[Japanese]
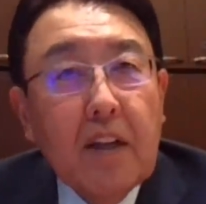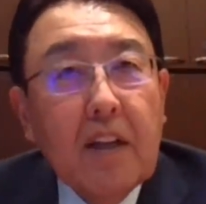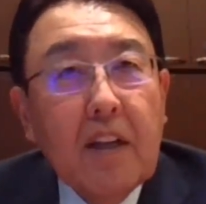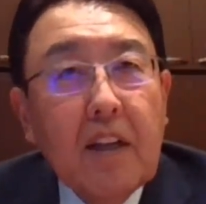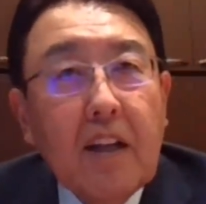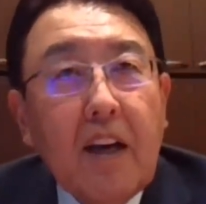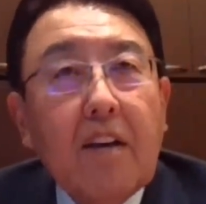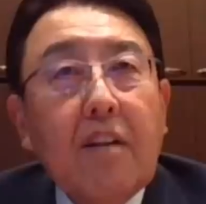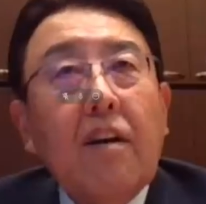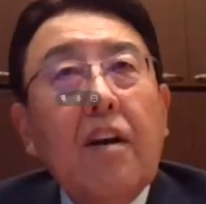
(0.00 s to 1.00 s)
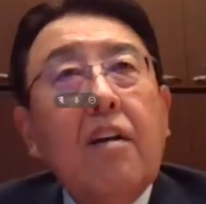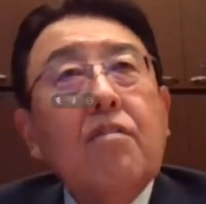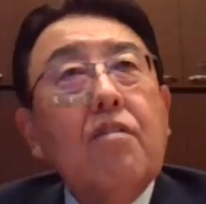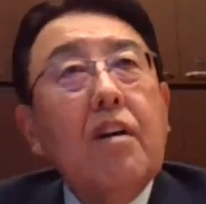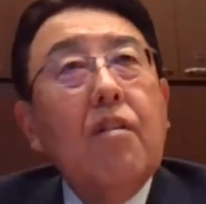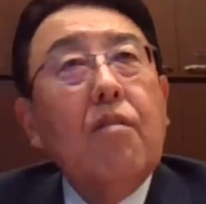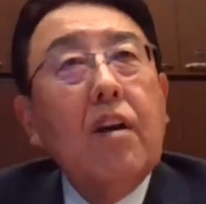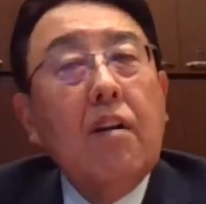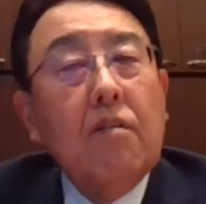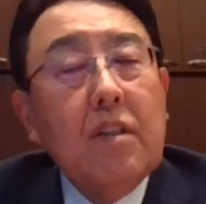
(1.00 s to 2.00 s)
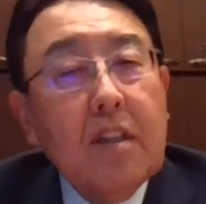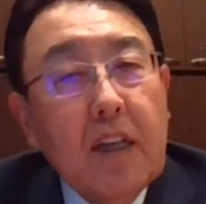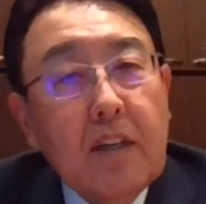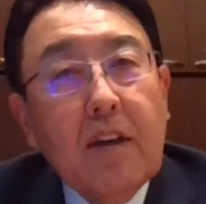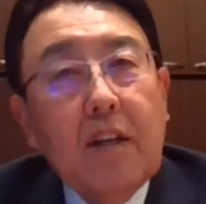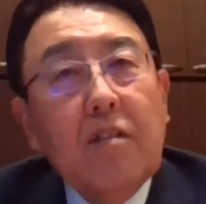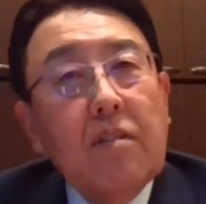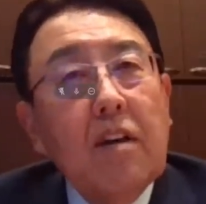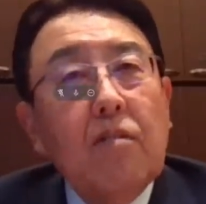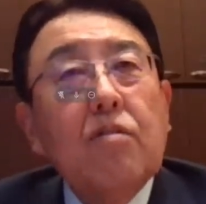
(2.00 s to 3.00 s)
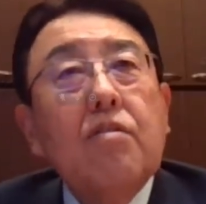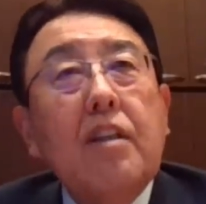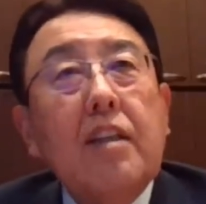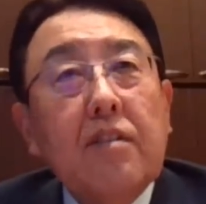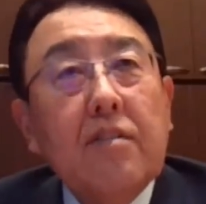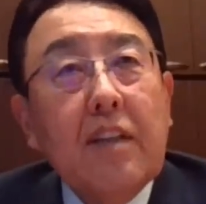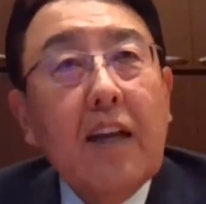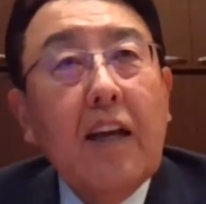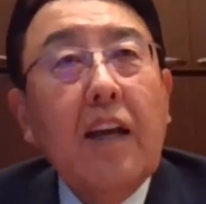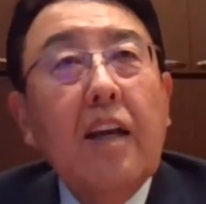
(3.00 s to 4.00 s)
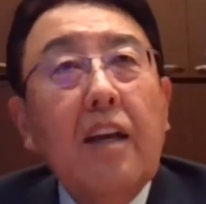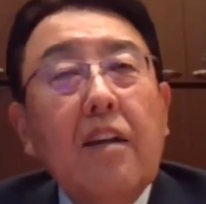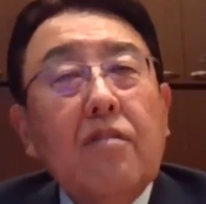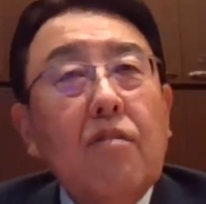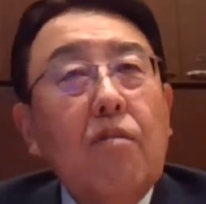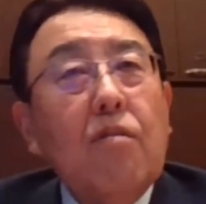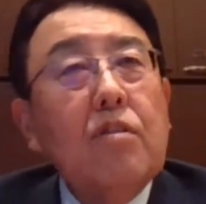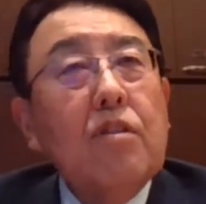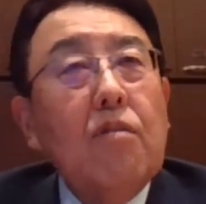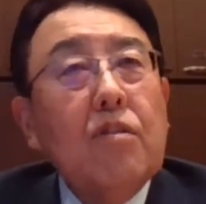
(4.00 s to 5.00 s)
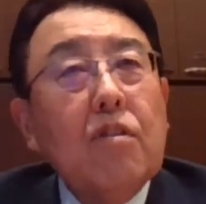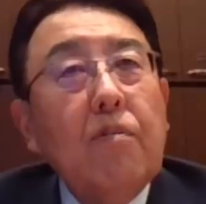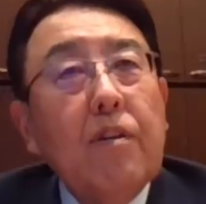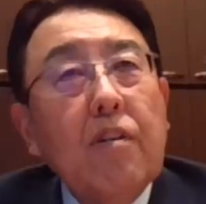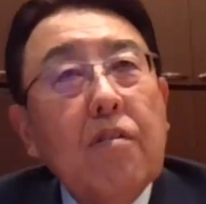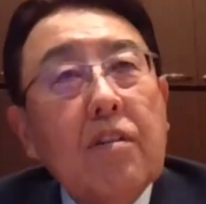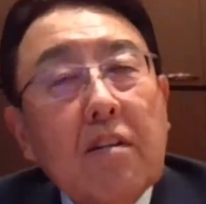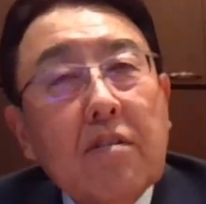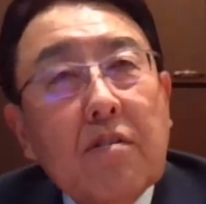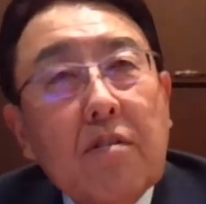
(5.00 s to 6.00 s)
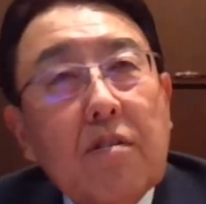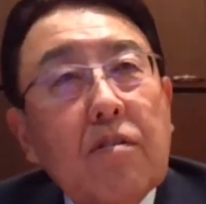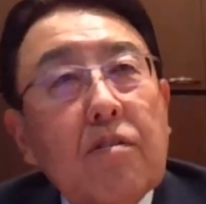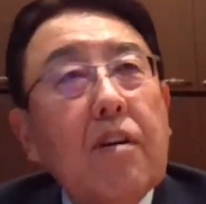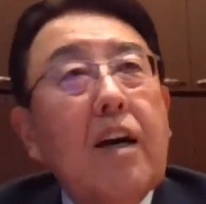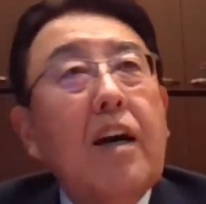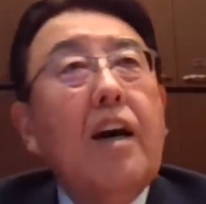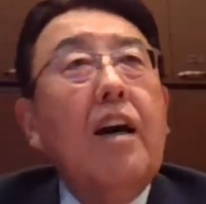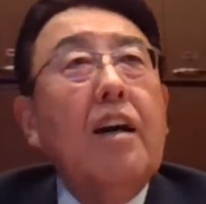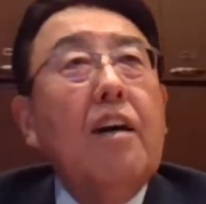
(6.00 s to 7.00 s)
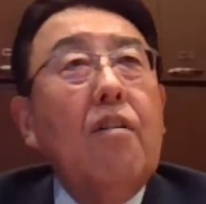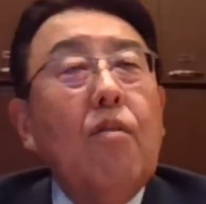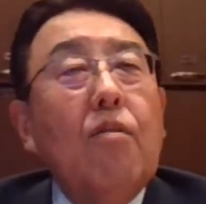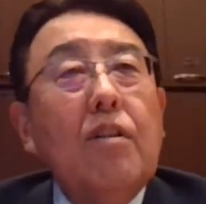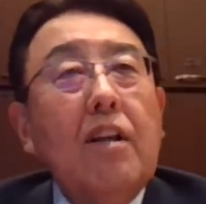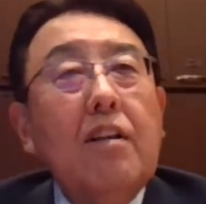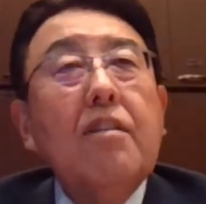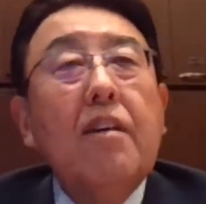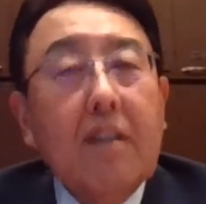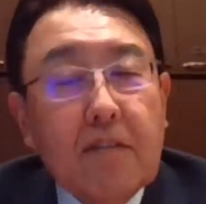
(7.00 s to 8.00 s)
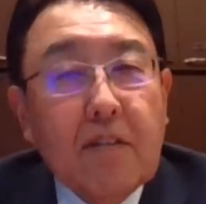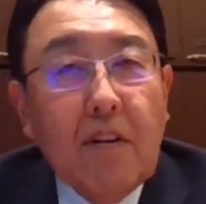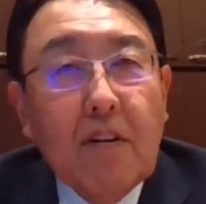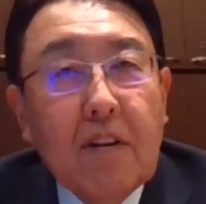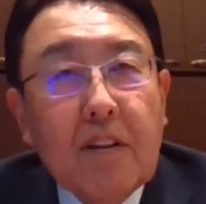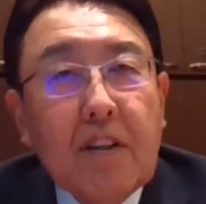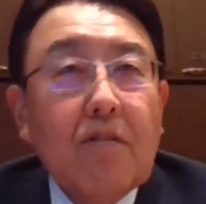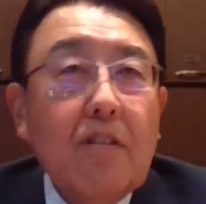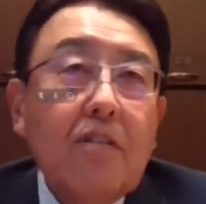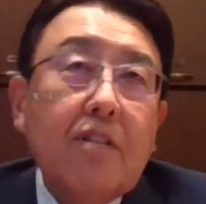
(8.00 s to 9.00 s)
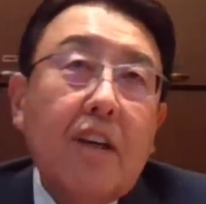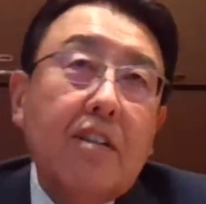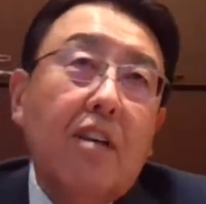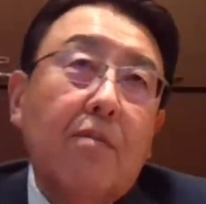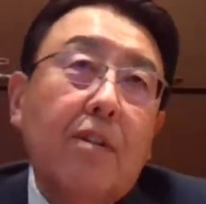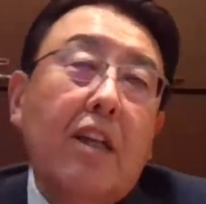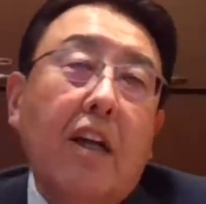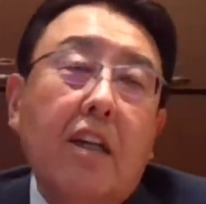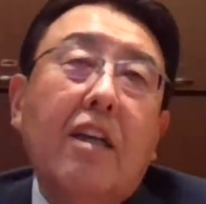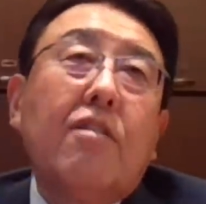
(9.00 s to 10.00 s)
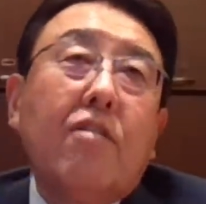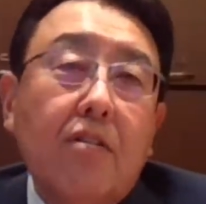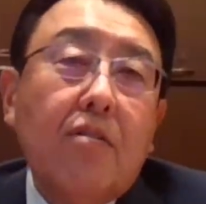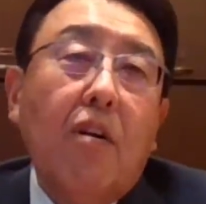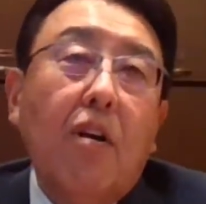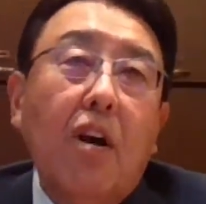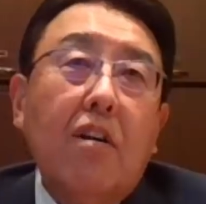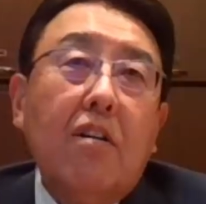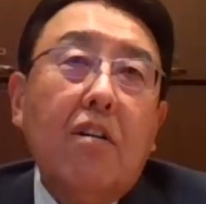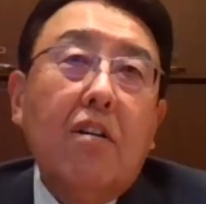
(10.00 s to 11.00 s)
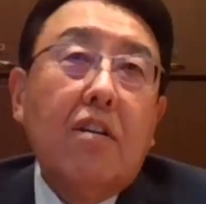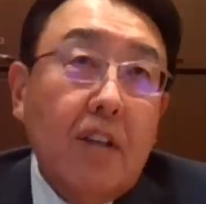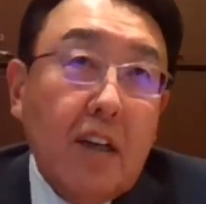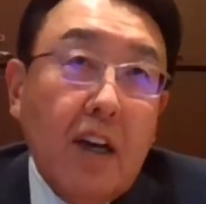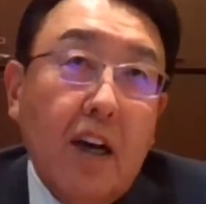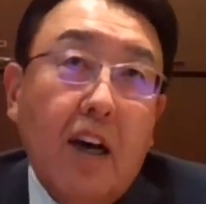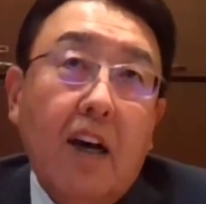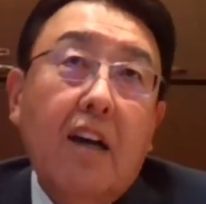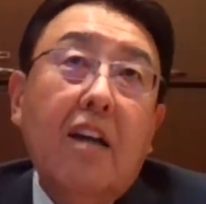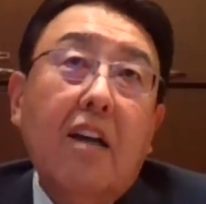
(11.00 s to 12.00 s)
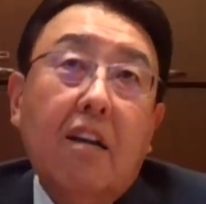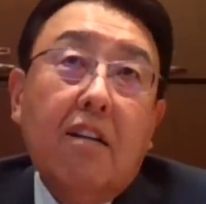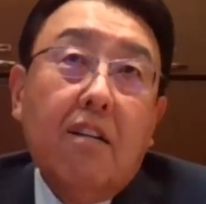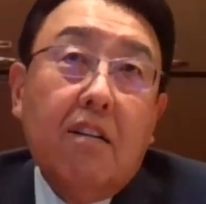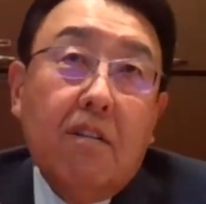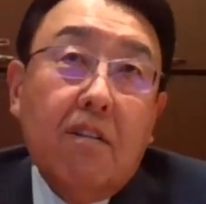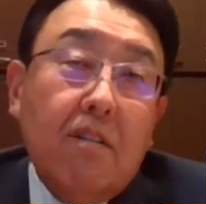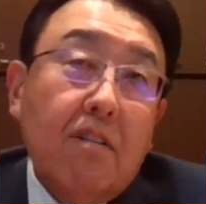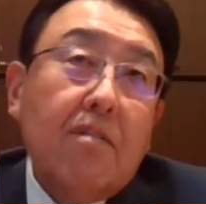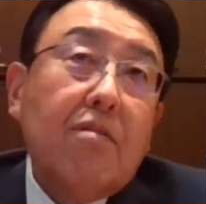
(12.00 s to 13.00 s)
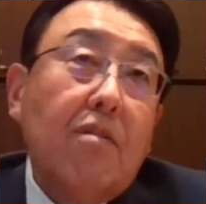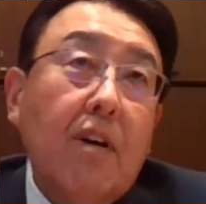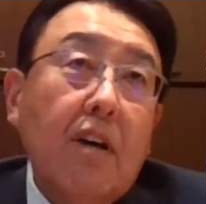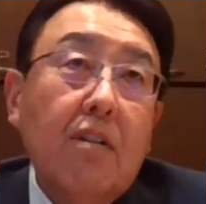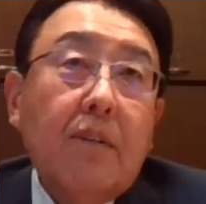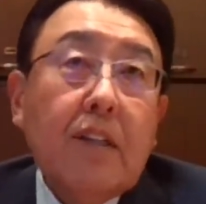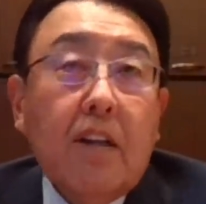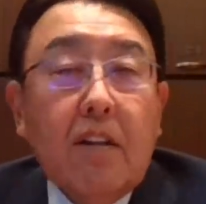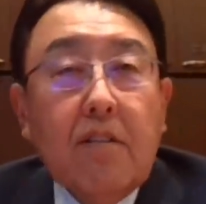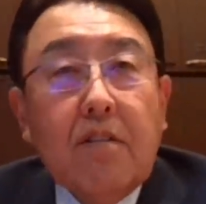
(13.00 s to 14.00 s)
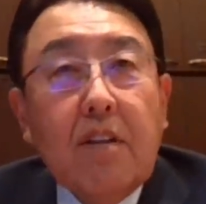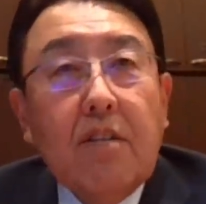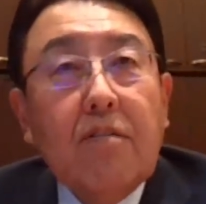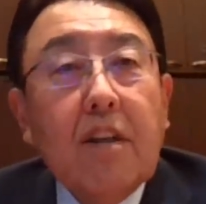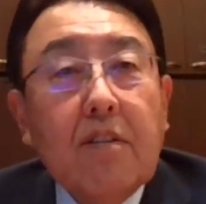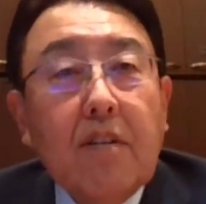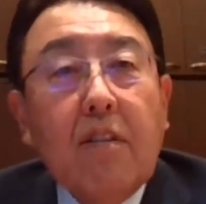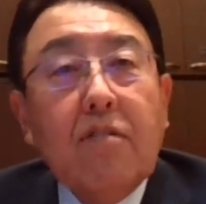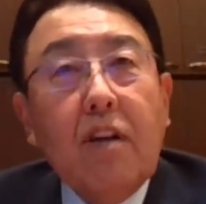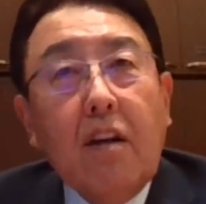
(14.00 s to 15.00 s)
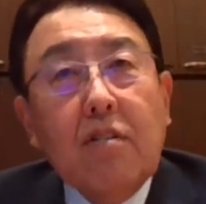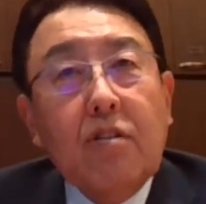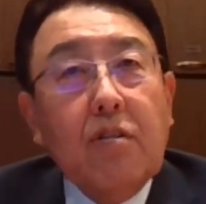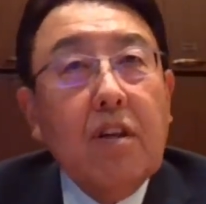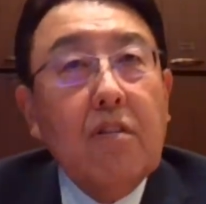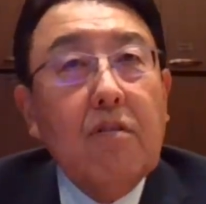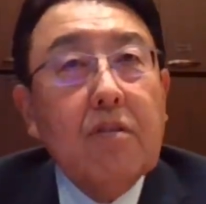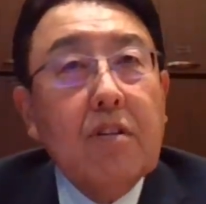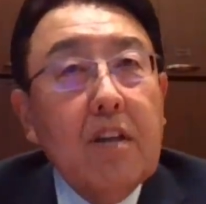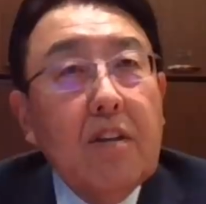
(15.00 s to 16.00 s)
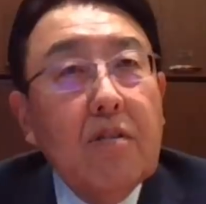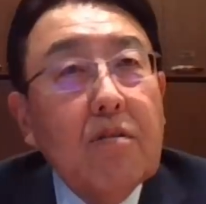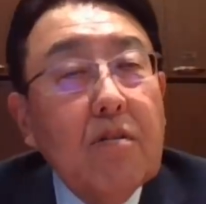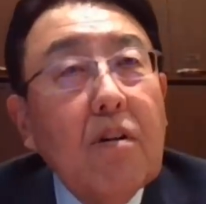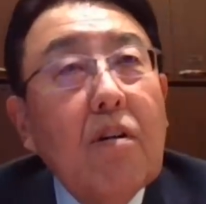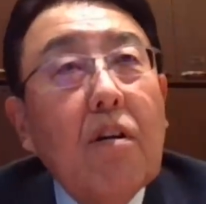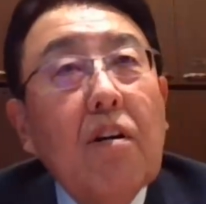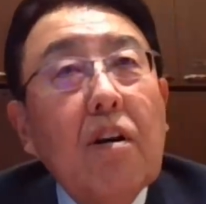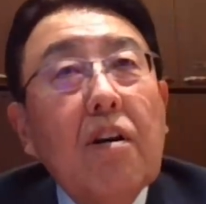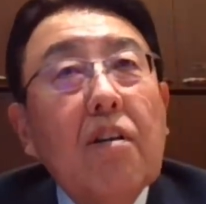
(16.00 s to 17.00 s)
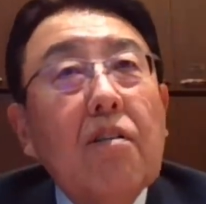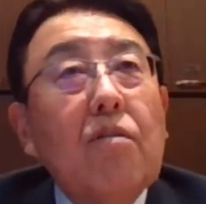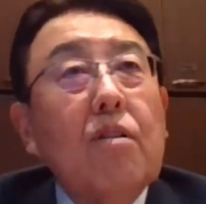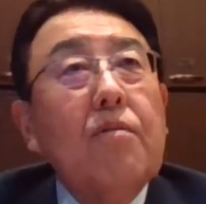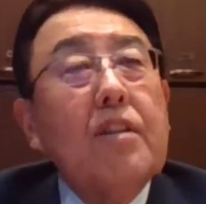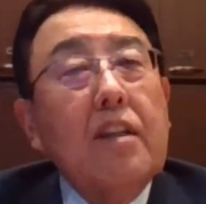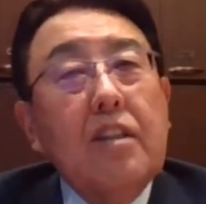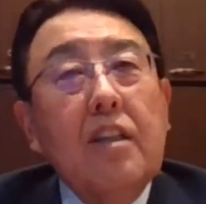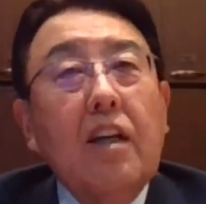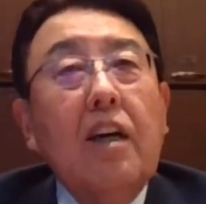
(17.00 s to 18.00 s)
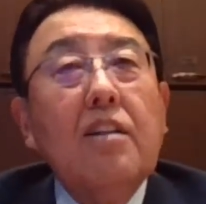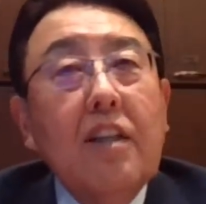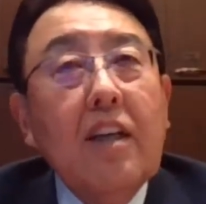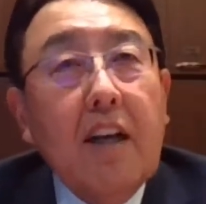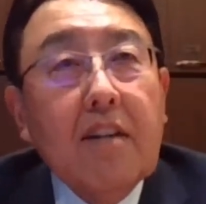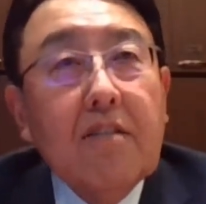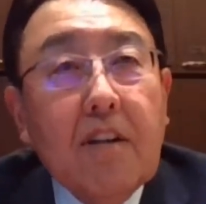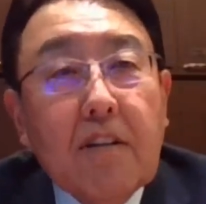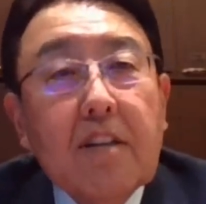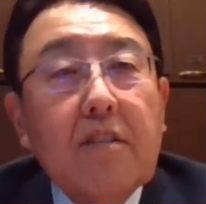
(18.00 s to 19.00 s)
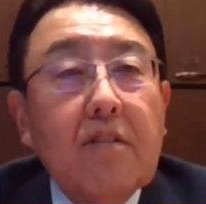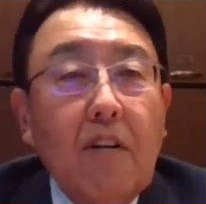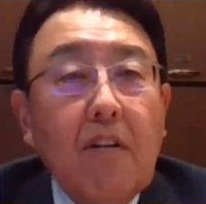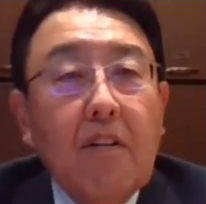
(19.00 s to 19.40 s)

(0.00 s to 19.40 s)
うん、あるいは、それは親が教えたりとか、いろんなことでですね、うん、落ちこぼれをなくすということが行われてたわけですよ。でそれの最たるものは何かっていうと、うん、先生が、その分かるまでやれっていうわけですよ。あるある種の強制力を子供たちに課してやらせたわけですよ。